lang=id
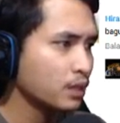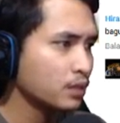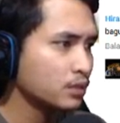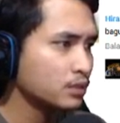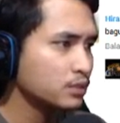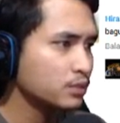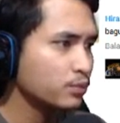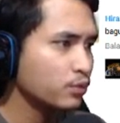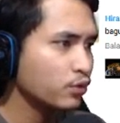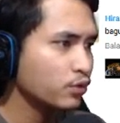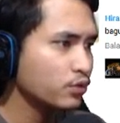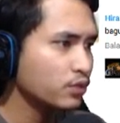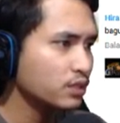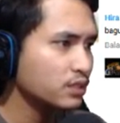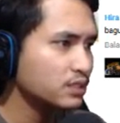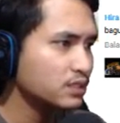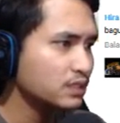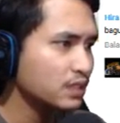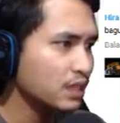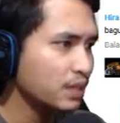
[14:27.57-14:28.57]
semua konten
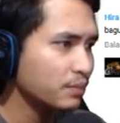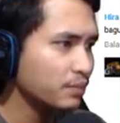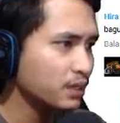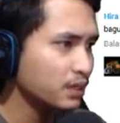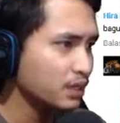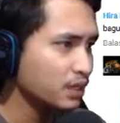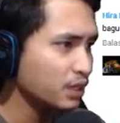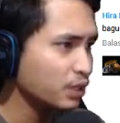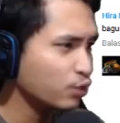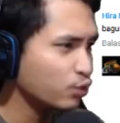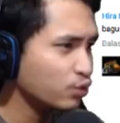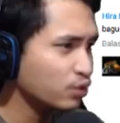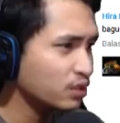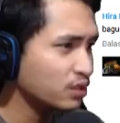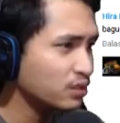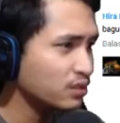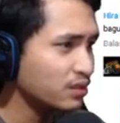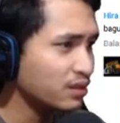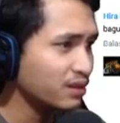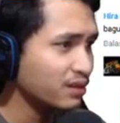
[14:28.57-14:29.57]
sama ikuti
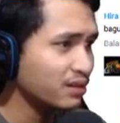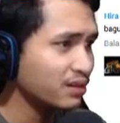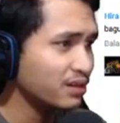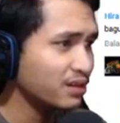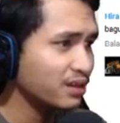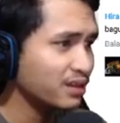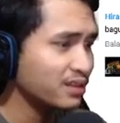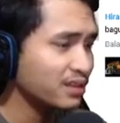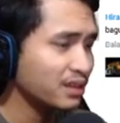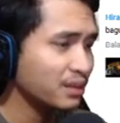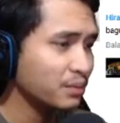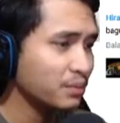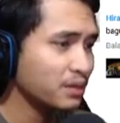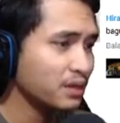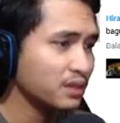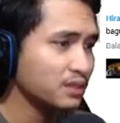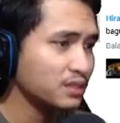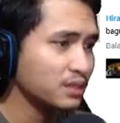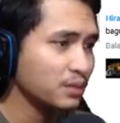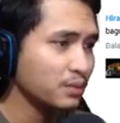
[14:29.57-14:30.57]
tren dengan tema
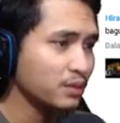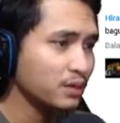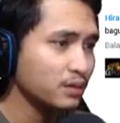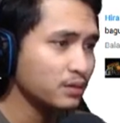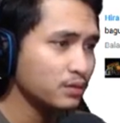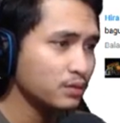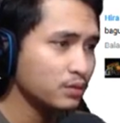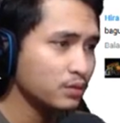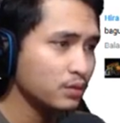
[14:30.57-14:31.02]
yang sama